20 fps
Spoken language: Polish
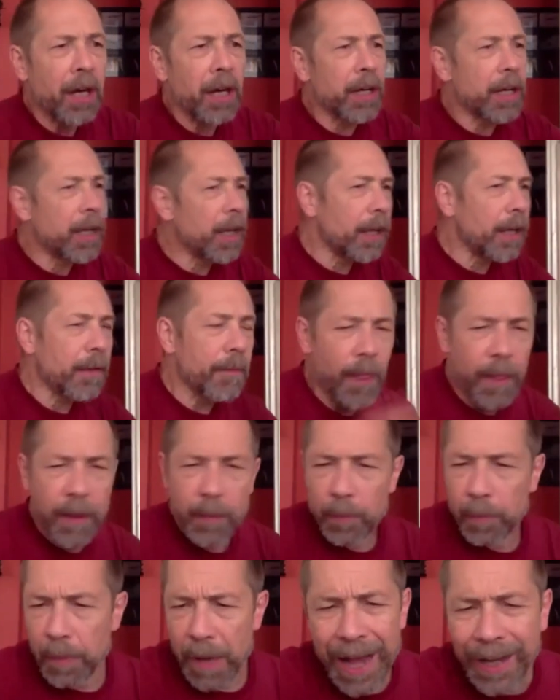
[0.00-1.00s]
E,
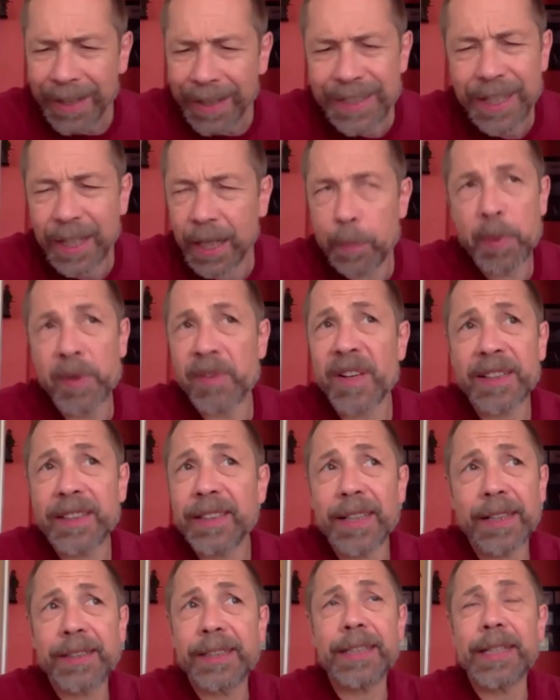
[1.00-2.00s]
akcja
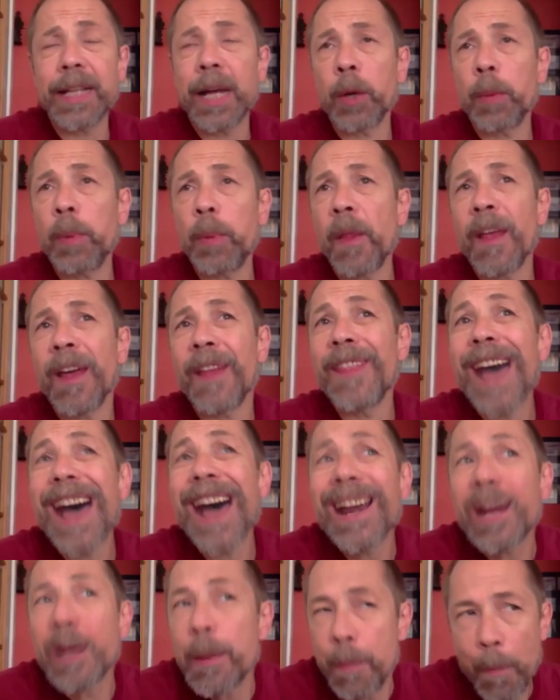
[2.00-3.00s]
reprywatyzacyjna robiona
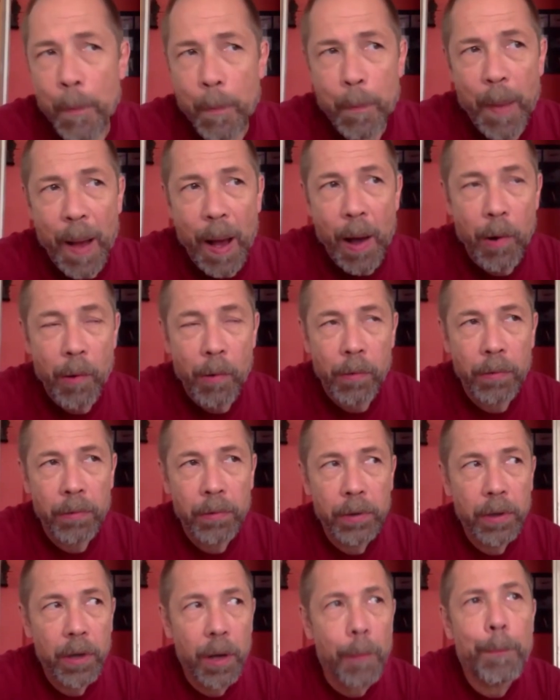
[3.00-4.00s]
na rympał,
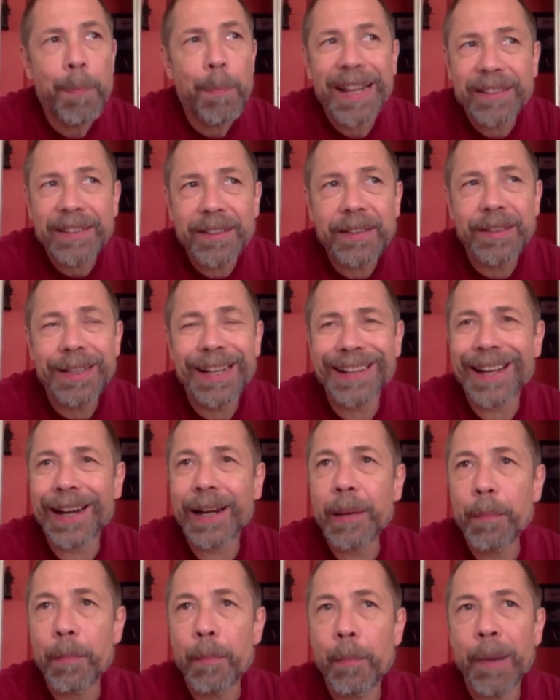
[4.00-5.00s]
kompletnie na
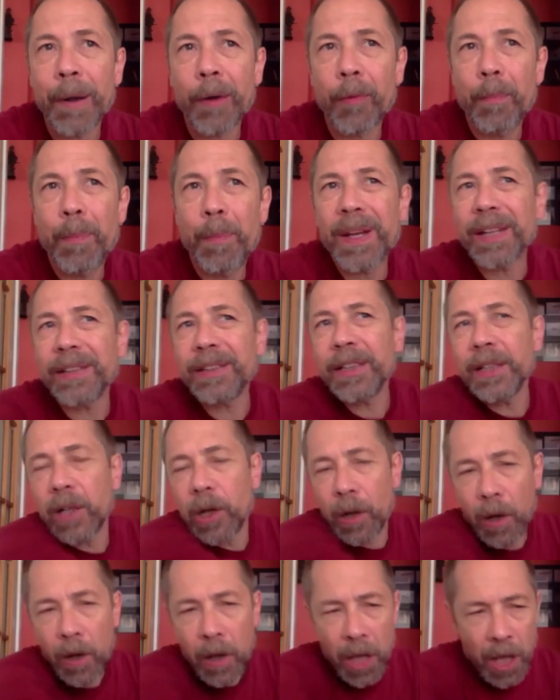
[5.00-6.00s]
rympał, byle
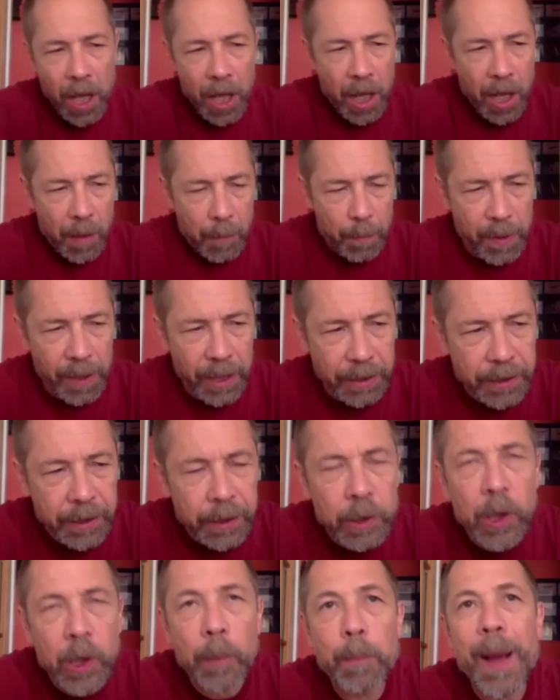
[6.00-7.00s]
tylko, byle
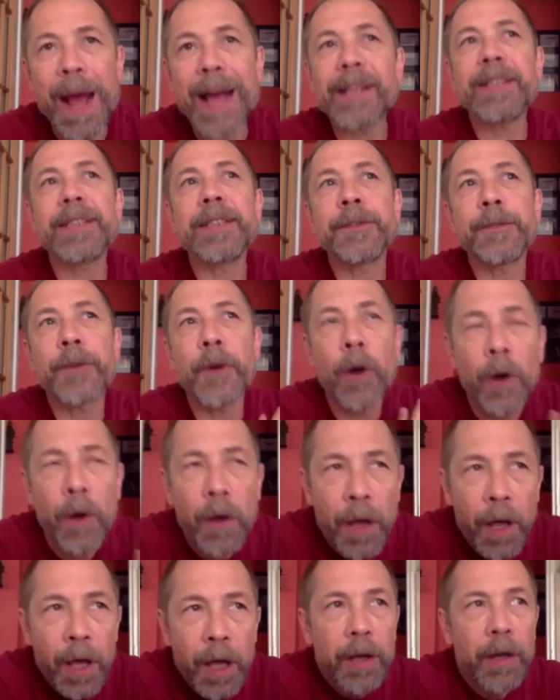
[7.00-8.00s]
tylko
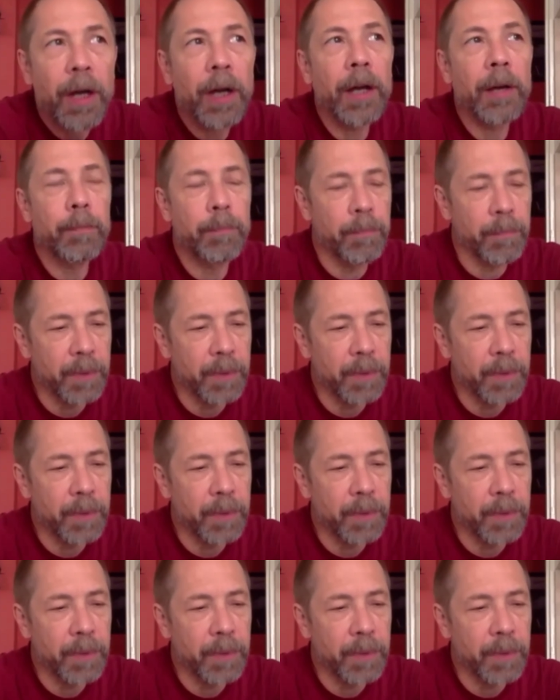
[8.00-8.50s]
państwo e,